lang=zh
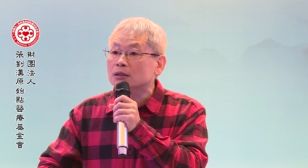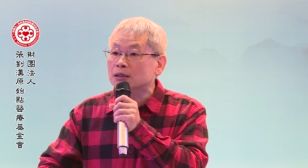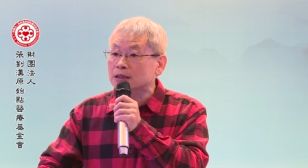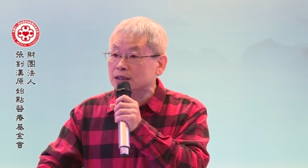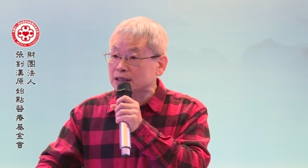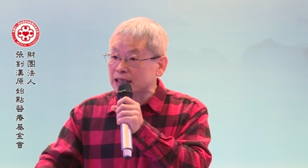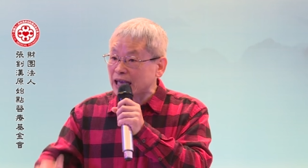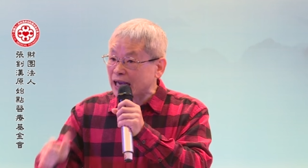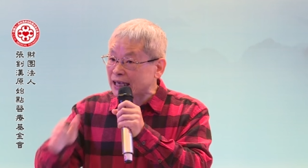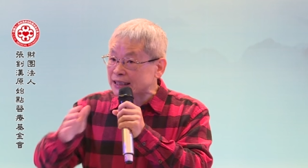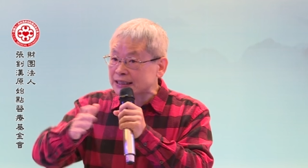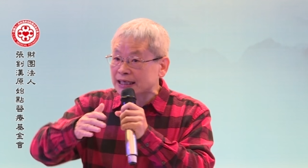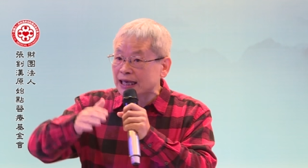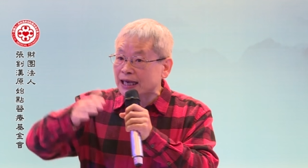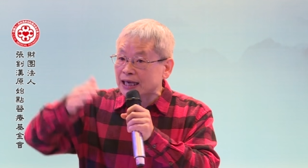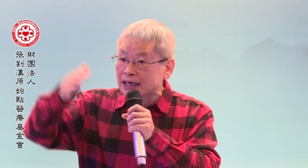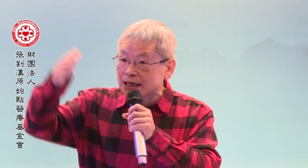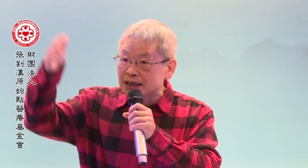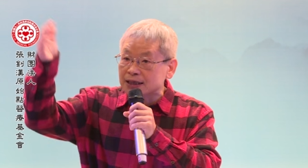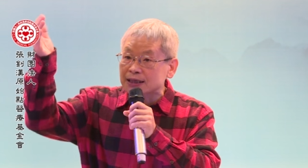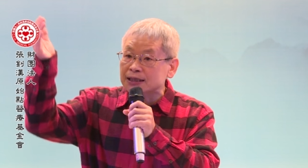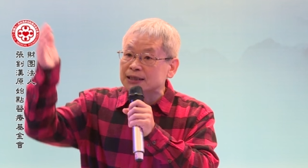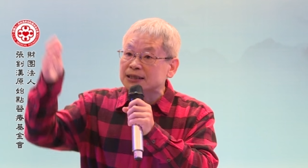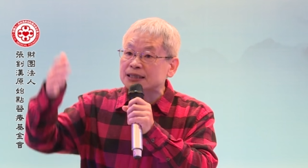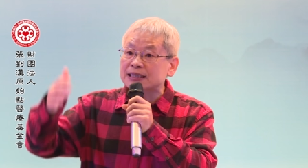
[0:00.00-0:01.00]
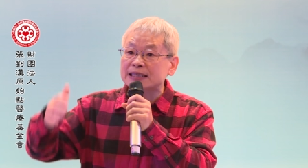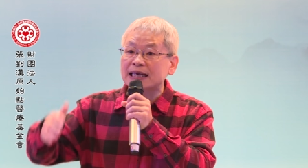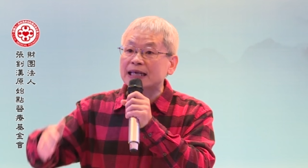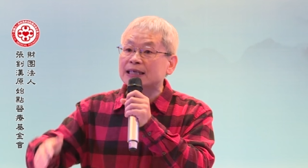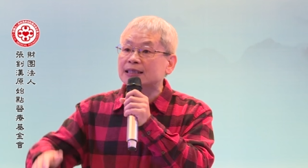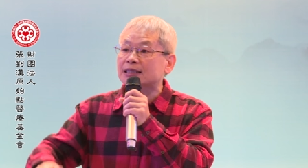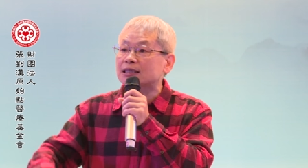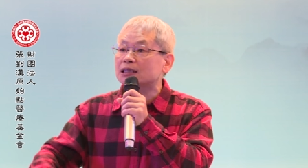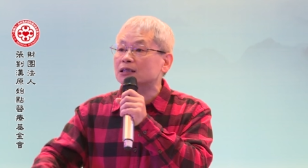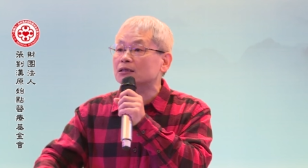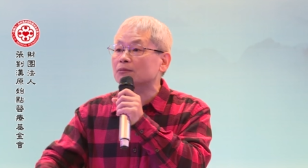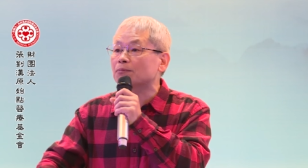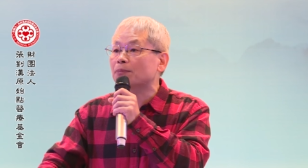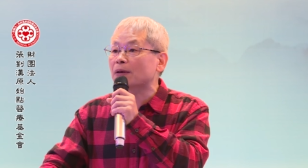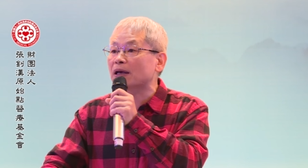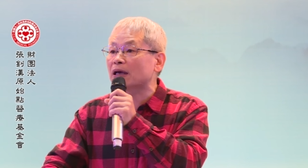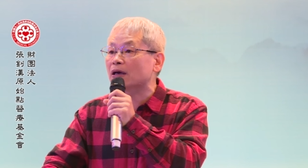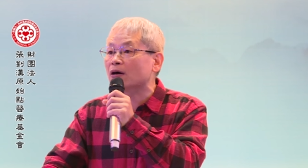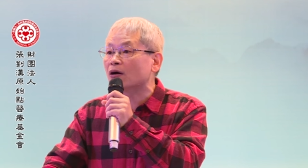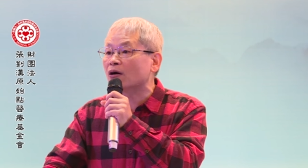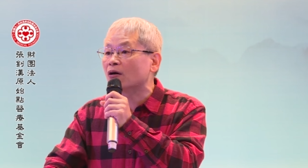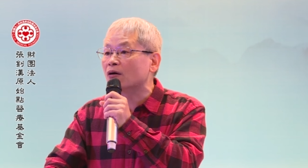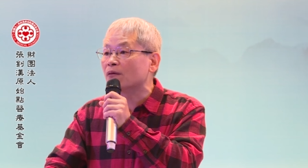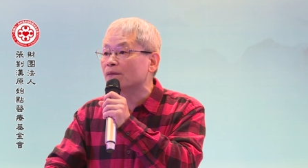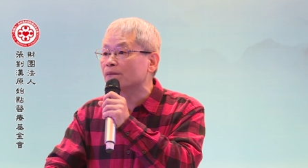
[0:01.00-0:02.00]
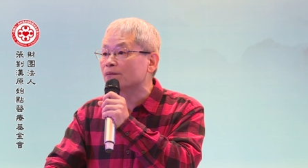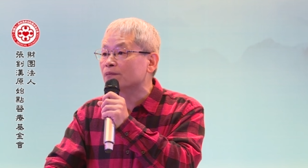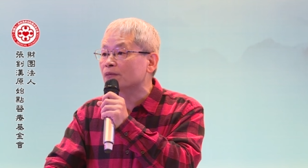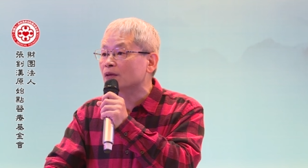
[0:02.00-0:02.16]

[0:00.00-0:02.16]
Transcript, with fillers: 价差可能3、4倍哦。